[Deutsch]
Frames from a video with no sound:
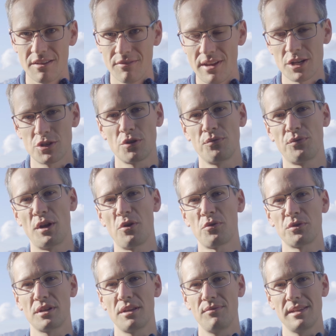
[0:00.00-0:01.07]
wäre schon
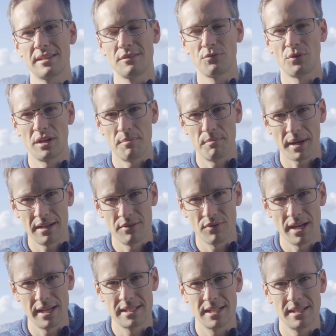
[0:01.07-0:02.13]
verlockend gewesen von der
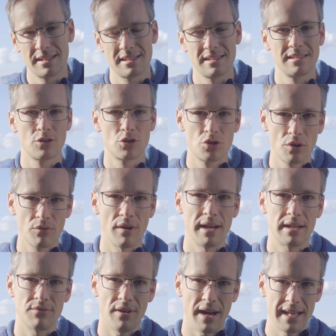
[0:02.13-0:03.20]
Brennweite. Das ist ein Stück
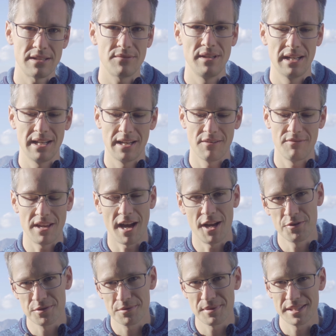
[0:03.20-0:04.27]
weit weitwinkliger wie
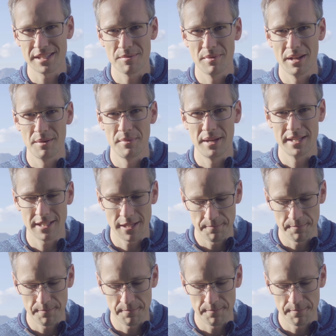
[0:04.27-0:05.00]
21 mm.